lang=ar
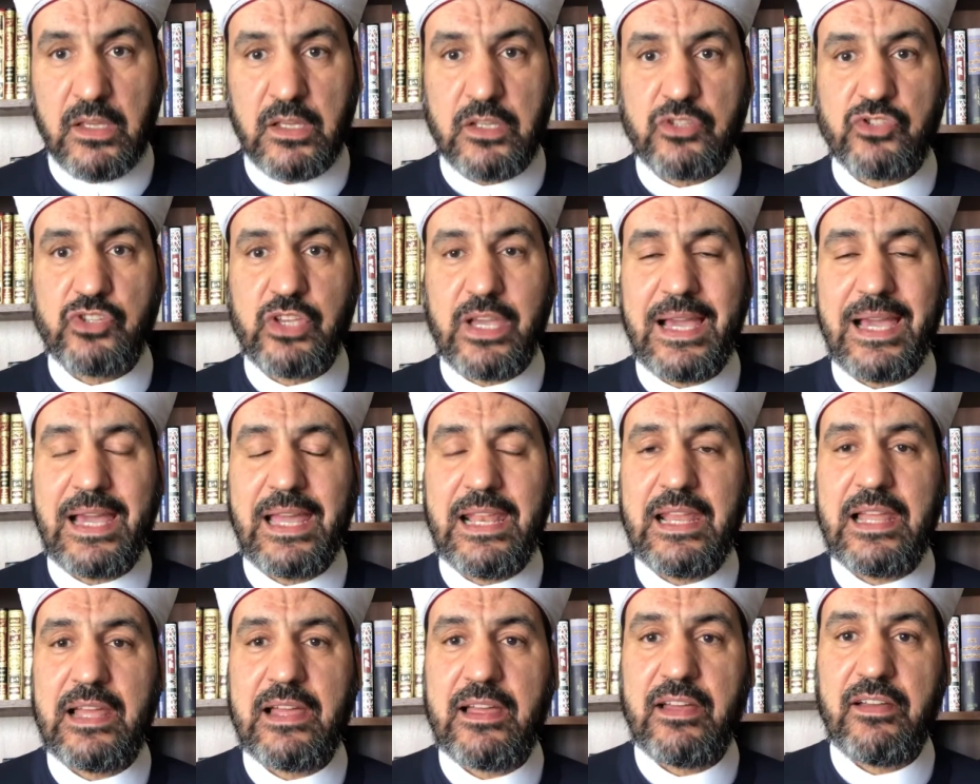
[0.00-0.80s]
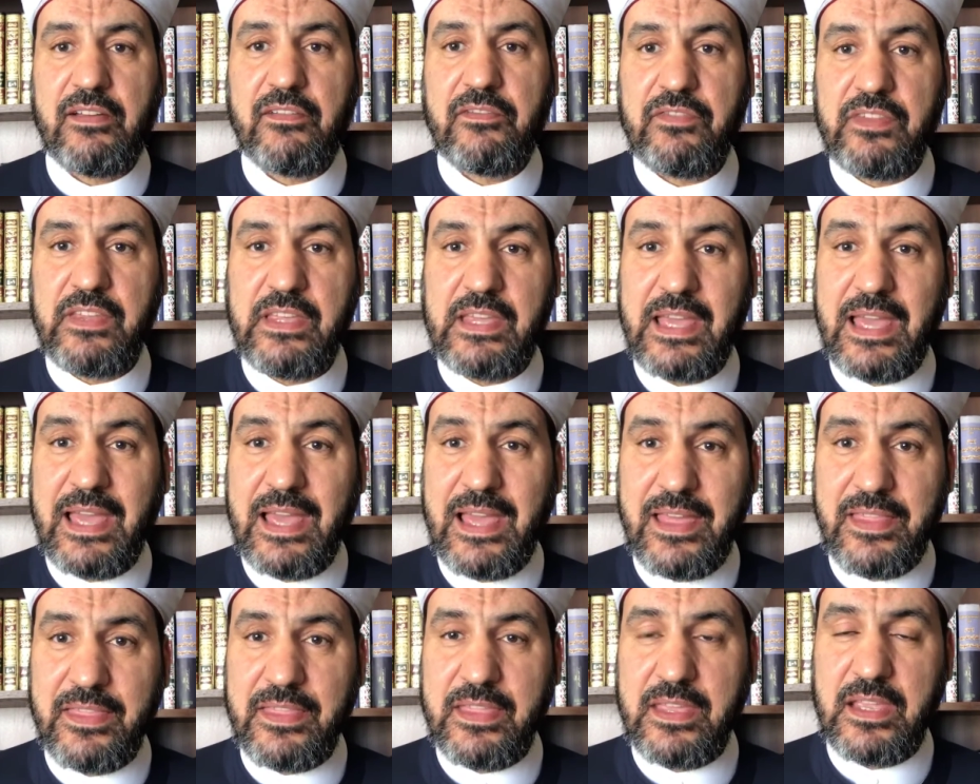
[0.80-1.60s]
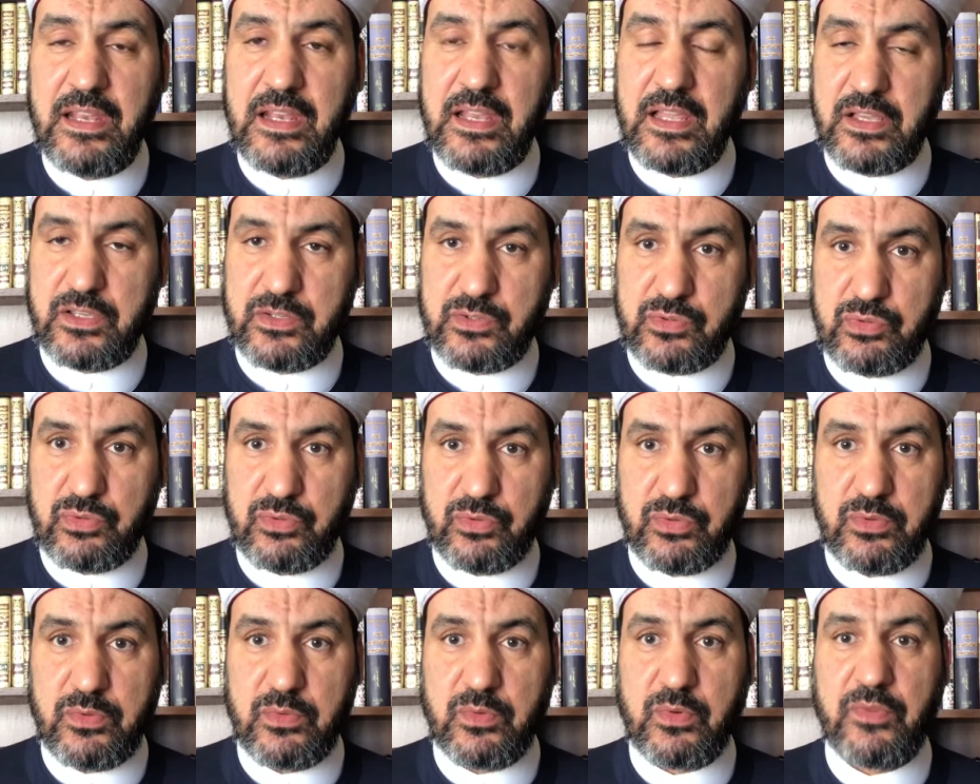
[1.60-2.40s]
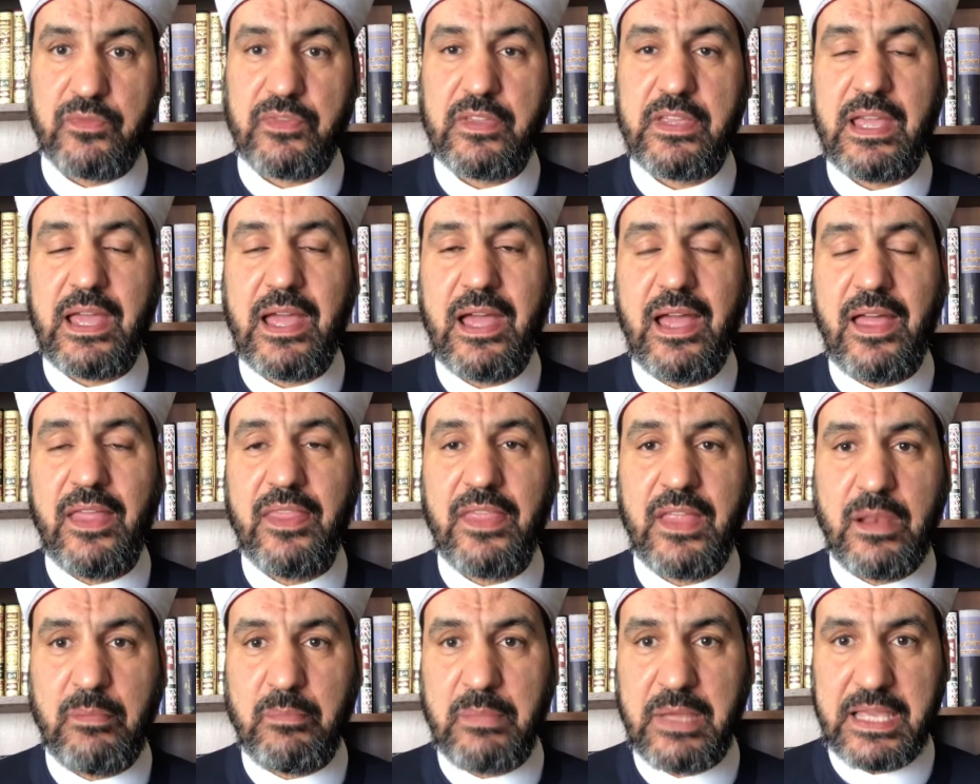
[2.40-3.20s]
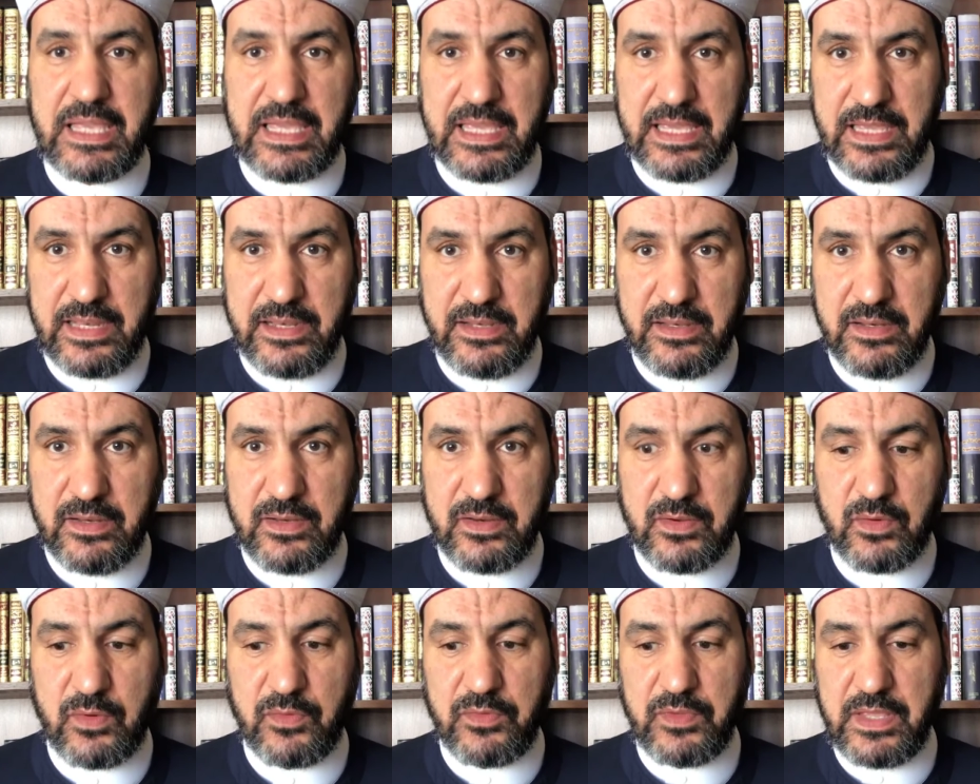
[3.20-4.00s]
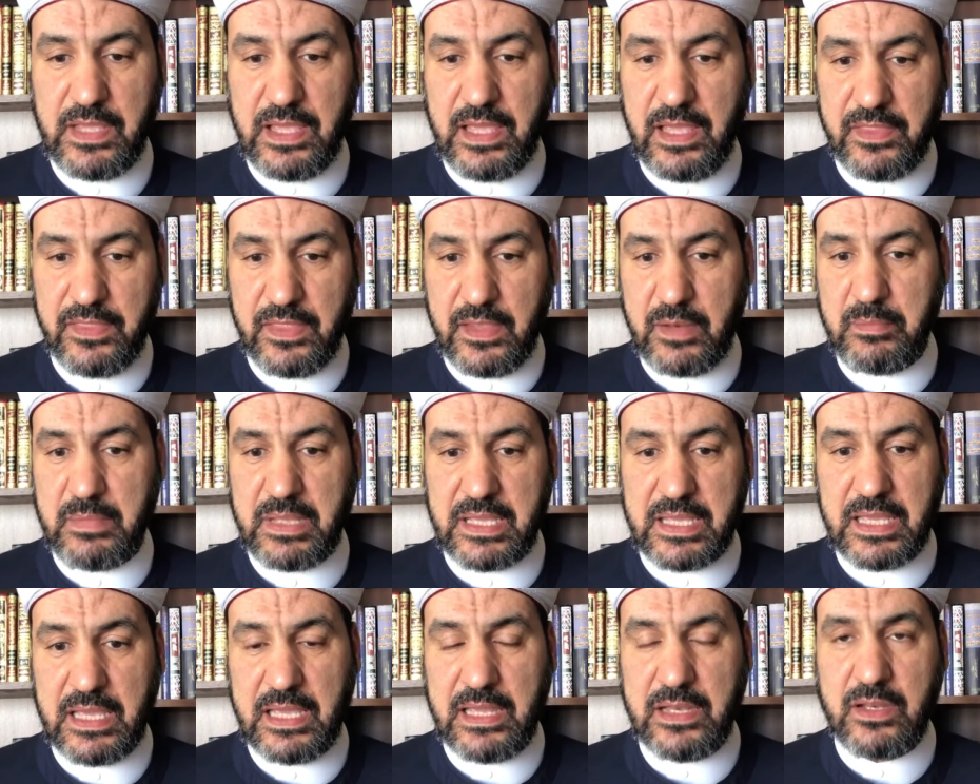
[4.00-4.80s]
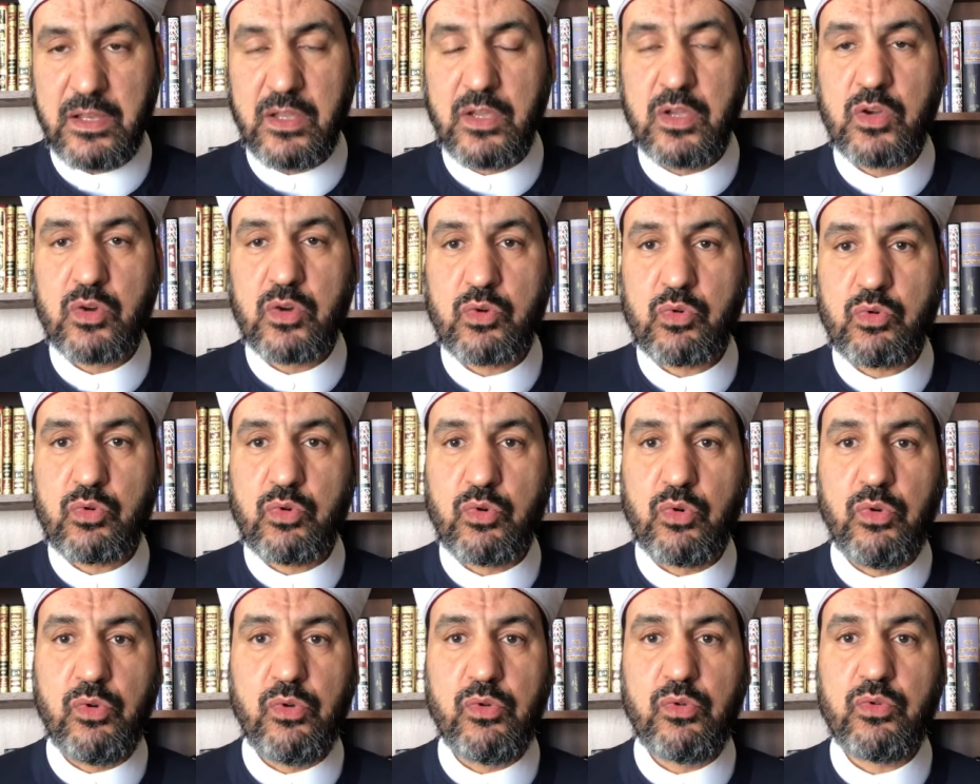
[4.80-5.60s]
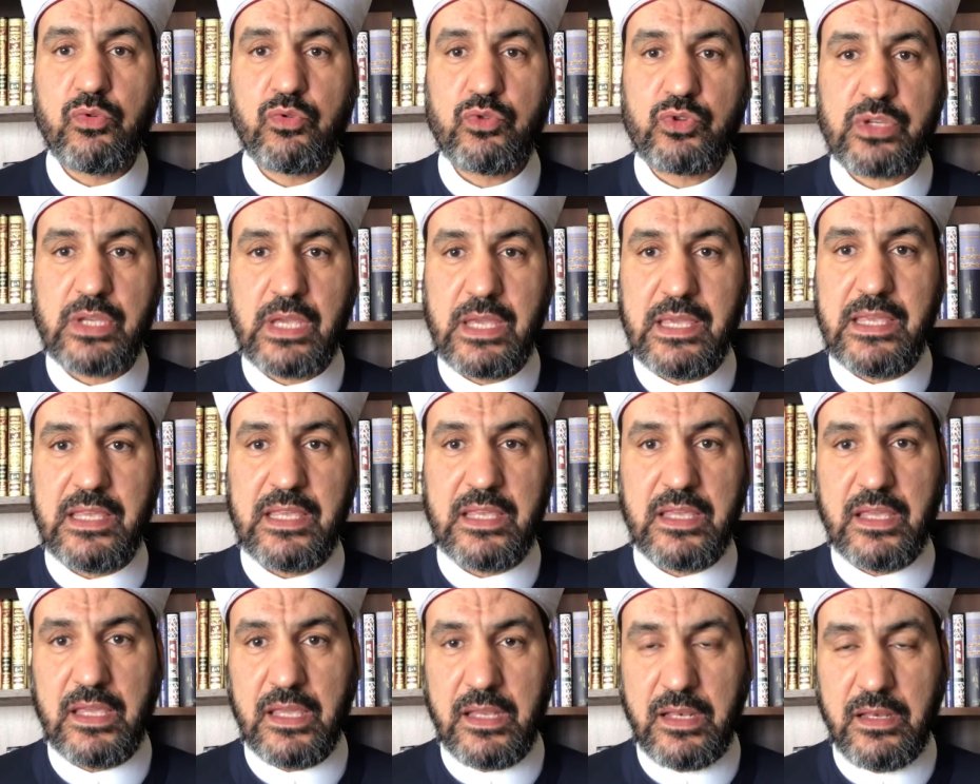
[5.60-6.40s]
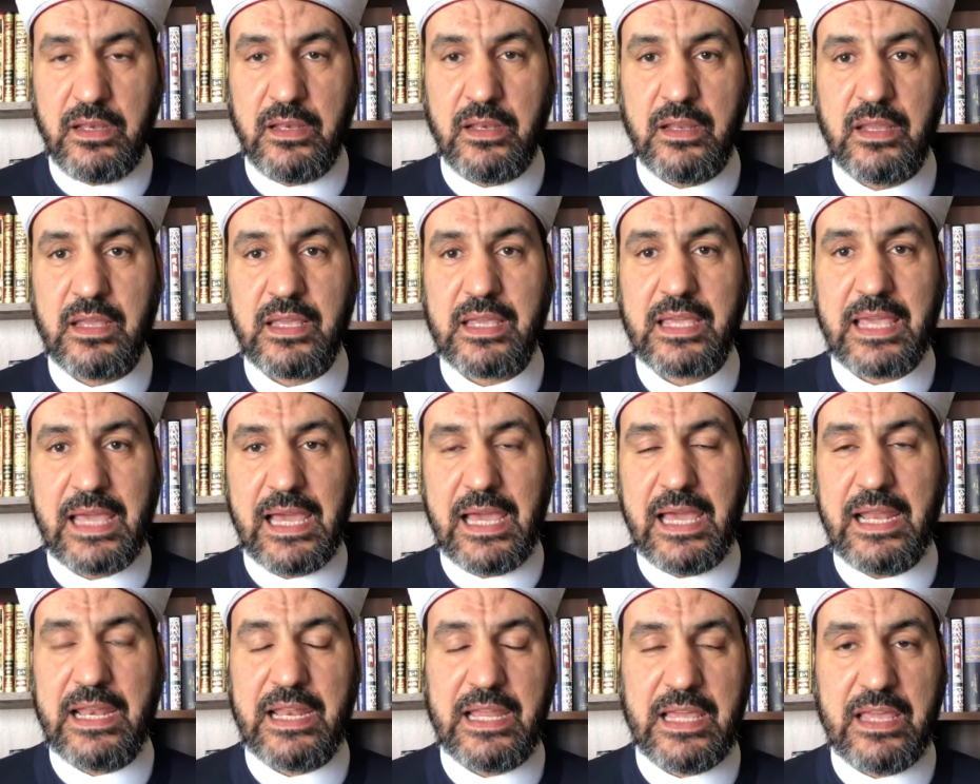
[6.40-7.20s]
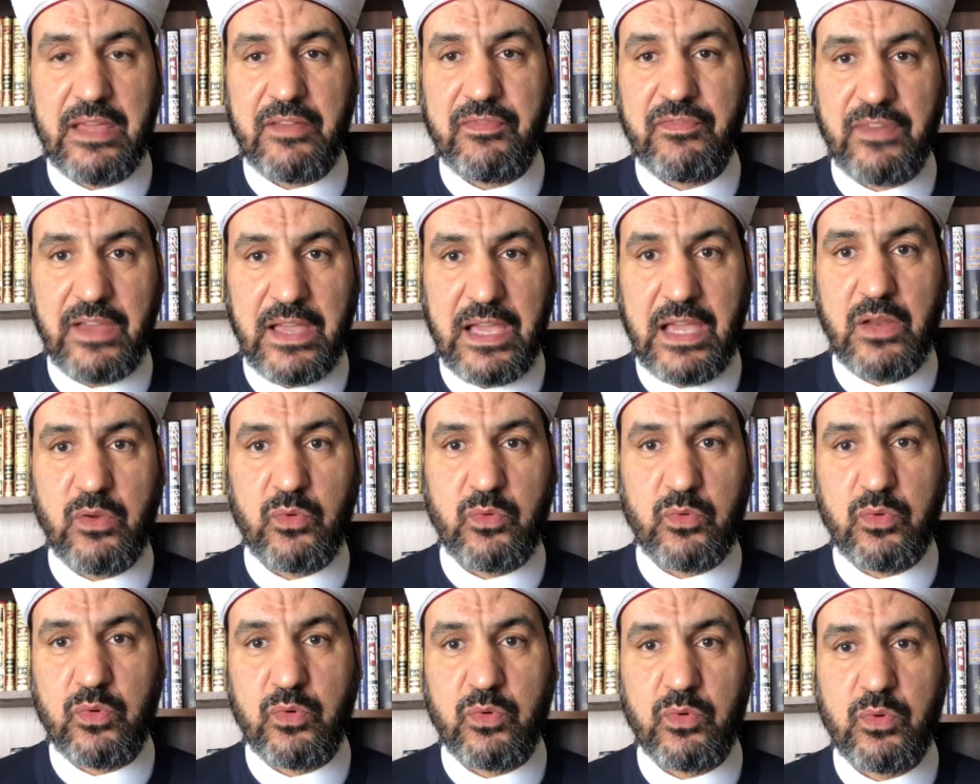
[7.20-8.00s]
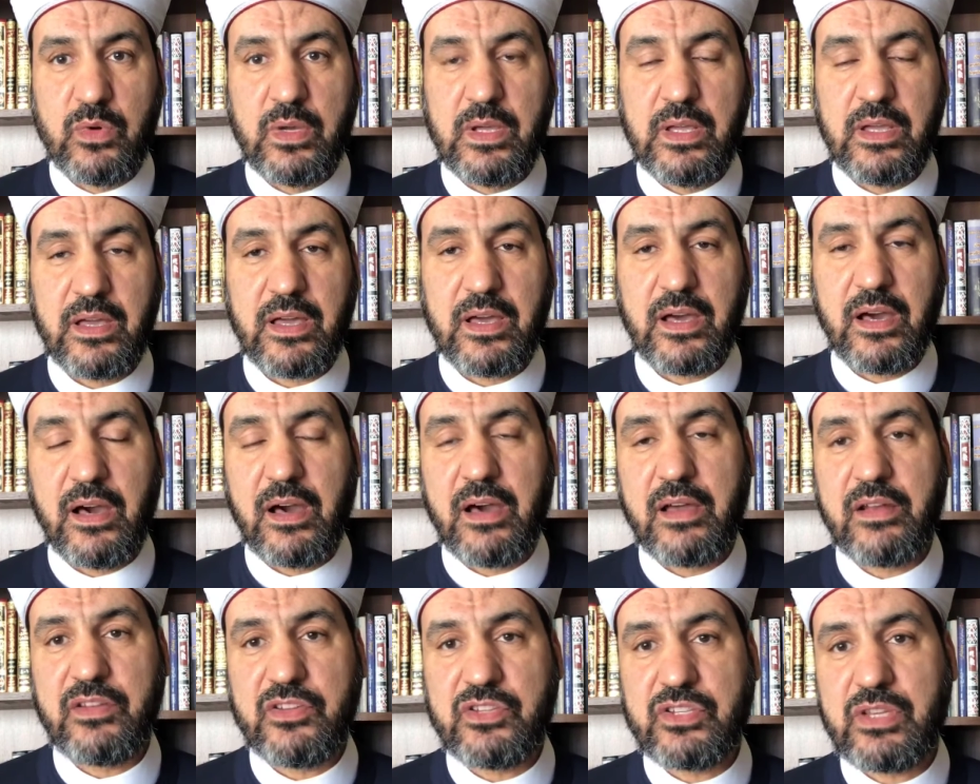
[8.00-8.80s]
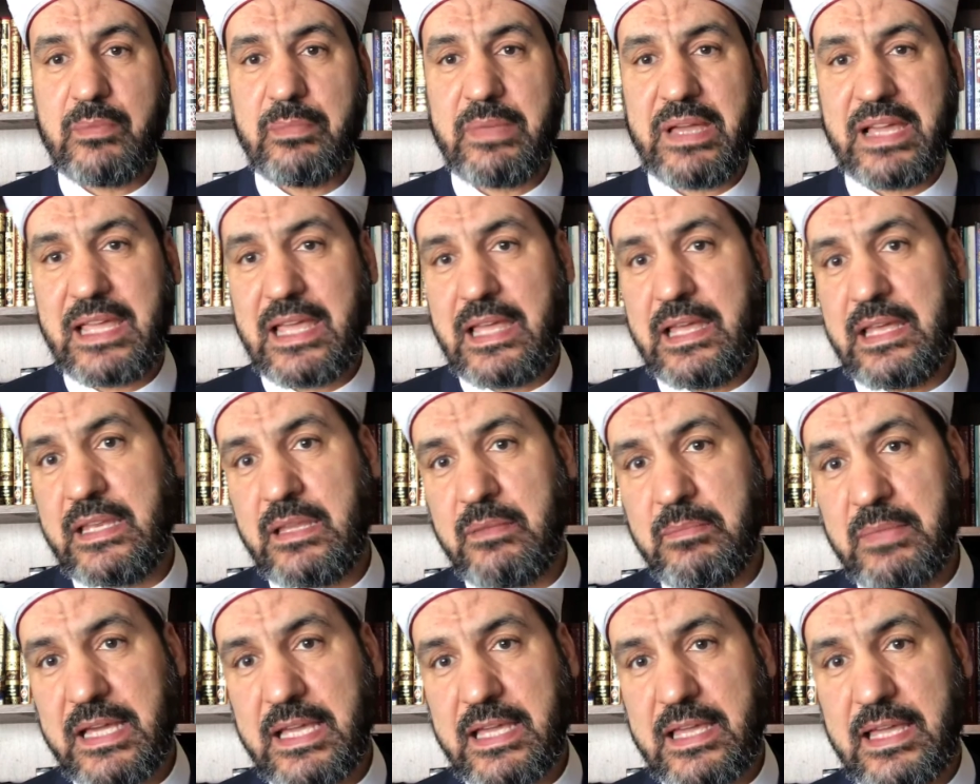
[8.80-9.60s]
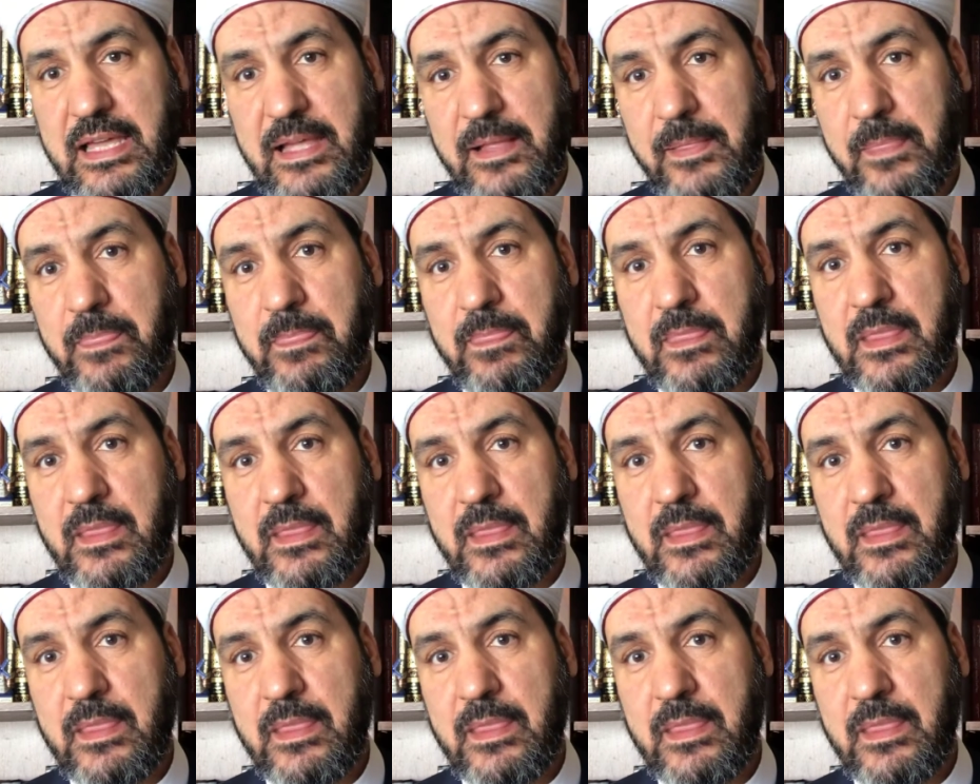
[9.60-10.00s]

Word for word: جعل في هذه الأشهر وفي هذا المكان وفي هذا المكان كل شيء كان يفعله خارج مكان مكة